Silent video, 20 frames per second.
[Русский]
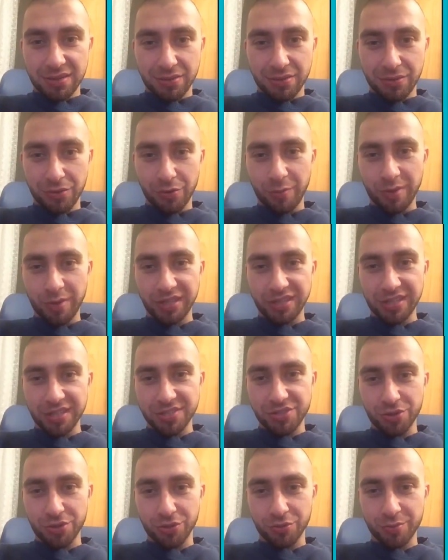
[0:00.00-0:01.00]
О,
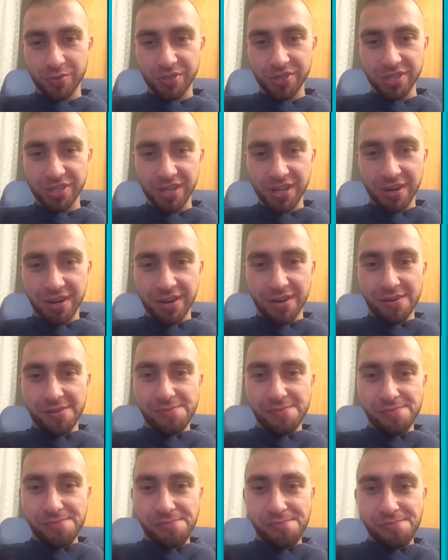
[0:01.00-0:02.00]
Бейтерс, что думаешь?
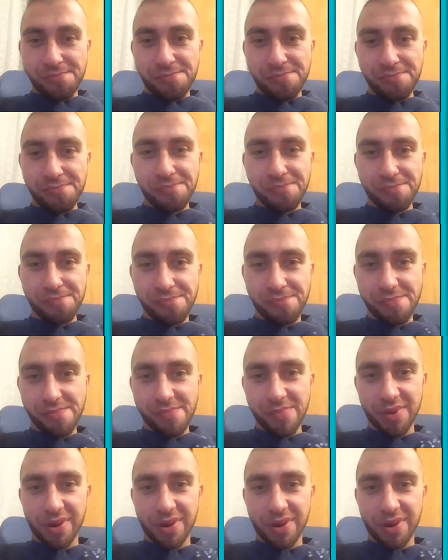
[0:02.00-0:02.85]
Угу.